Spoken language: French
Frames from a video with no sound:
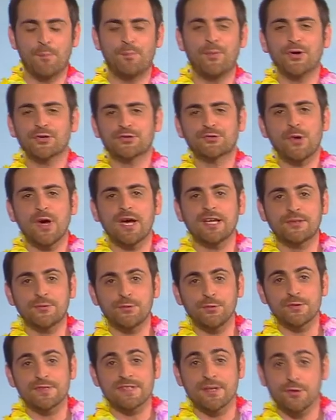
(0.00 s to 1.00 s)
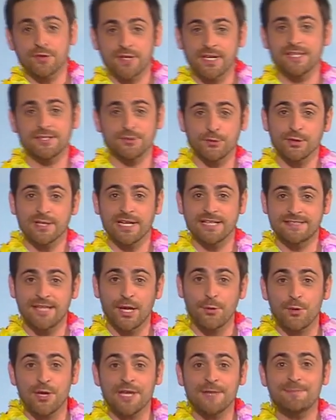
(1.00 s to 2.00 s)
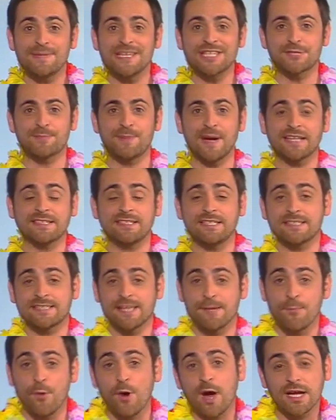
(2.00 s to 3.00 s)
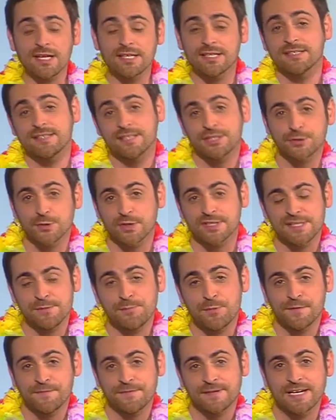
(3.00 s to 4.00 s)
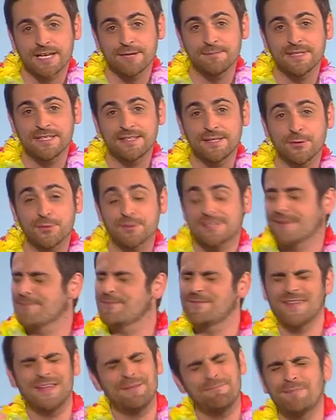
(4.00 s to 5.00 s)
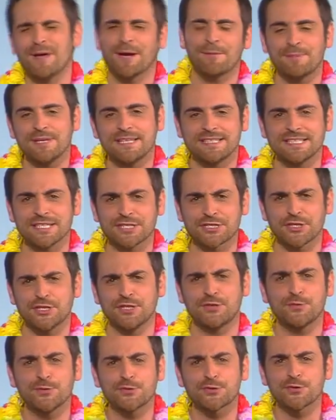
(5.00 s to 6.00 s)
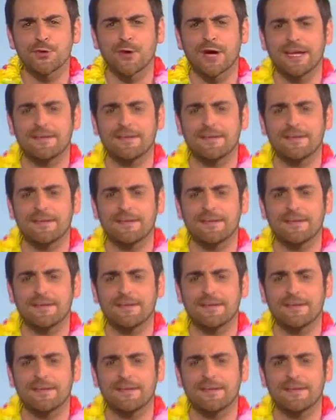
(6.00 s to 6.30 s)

Bonsoir à tous. À l'occasion de la D8 Beach Party, c'est moi qui ai été choisi pour faire la météo. Ça me fait hyper plaisir. J'en ai toujours